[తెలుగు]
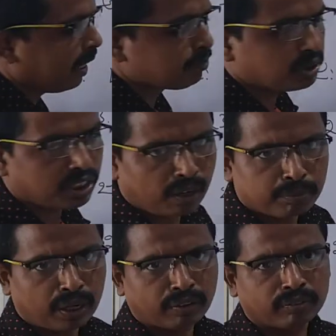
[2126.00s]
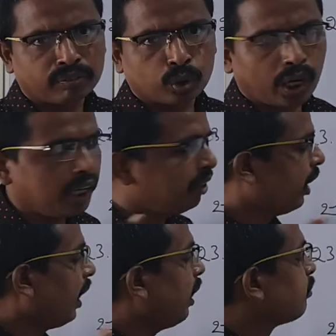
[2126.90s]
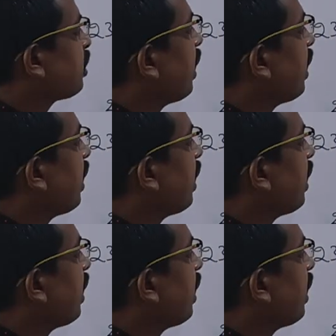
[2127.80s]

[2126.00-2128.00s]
ఎల్ఎం చైర్మన్ ఓకే ఎల్ఎం